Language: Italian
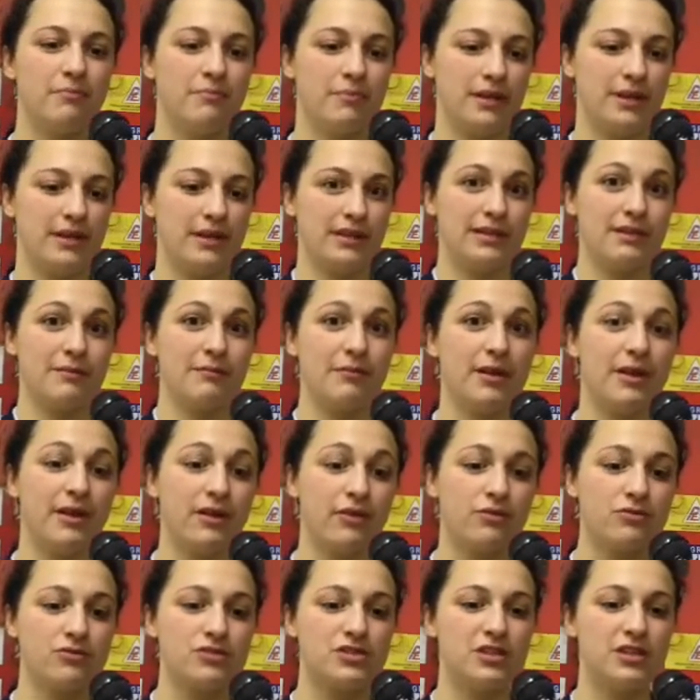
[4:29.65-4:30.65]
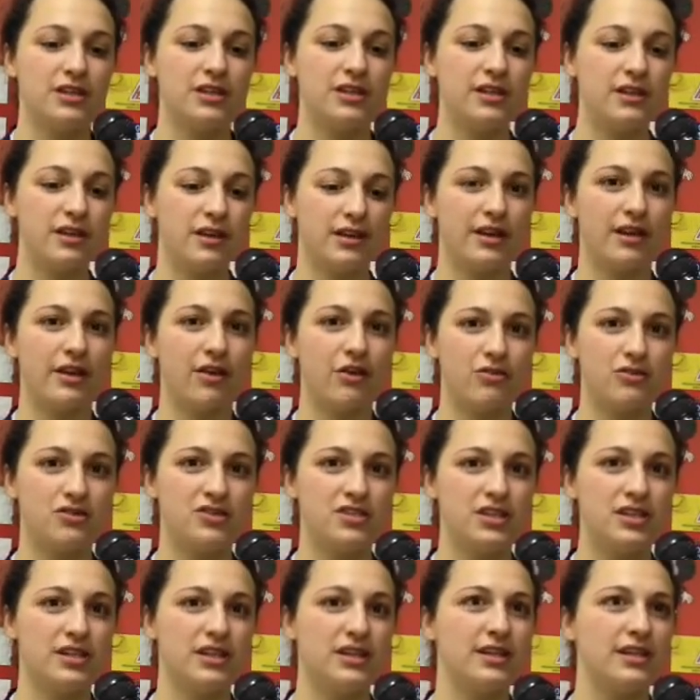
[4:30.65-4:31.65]
è andata bene così, anche
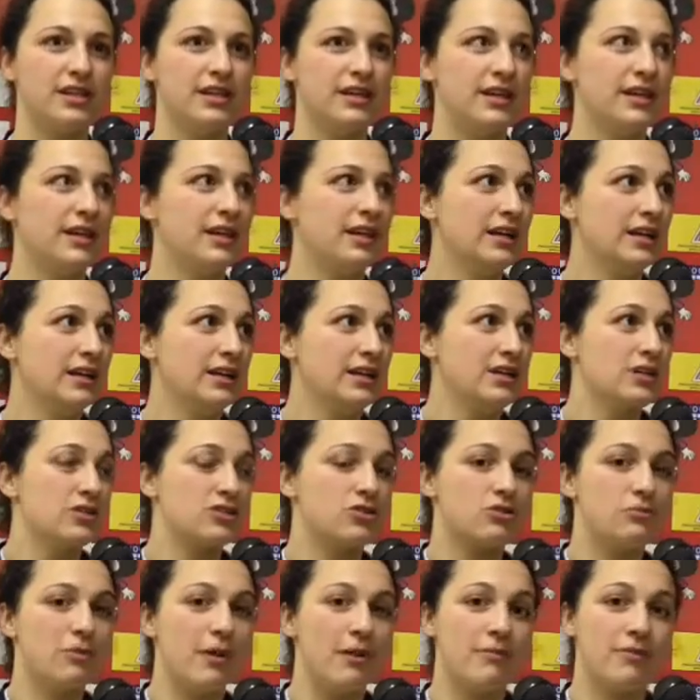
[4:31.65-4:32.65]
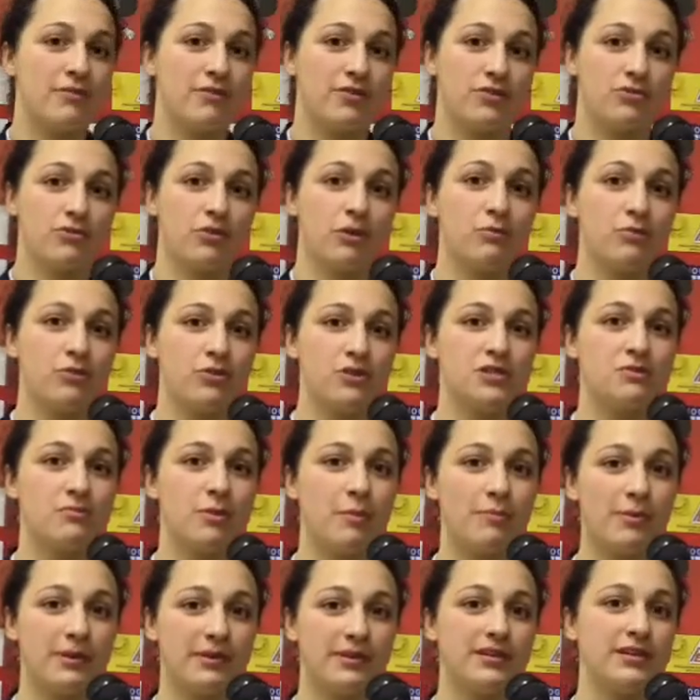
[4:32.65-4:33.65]
oggi secondo me abbiamo fatto una
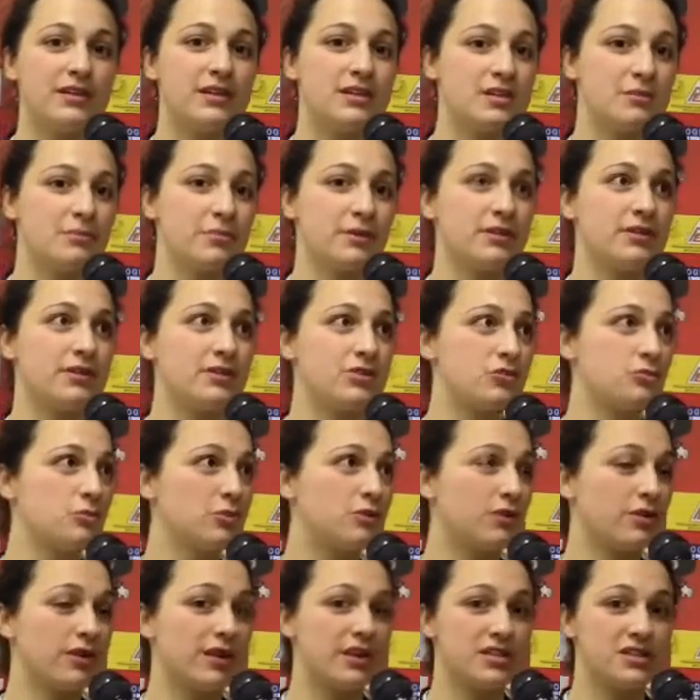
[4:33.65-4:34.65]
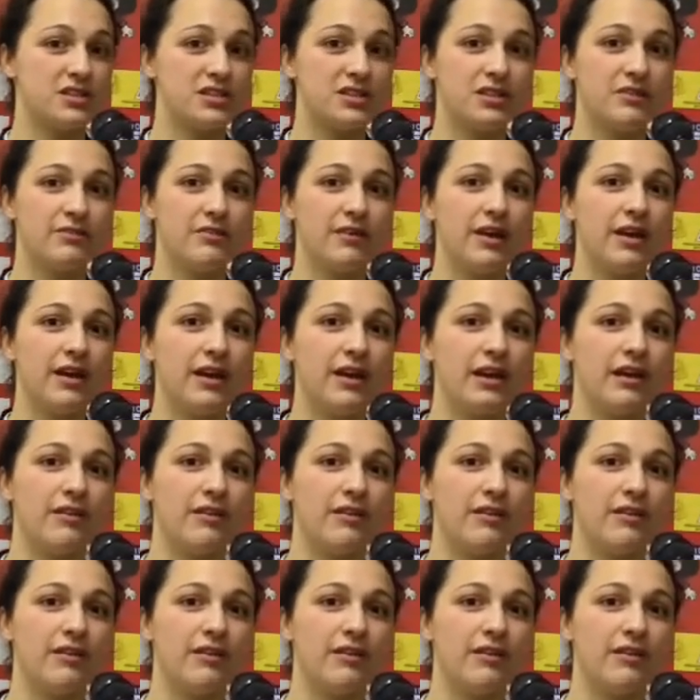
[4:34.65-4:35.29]
buonissima partita, siamo partite subito aggressive,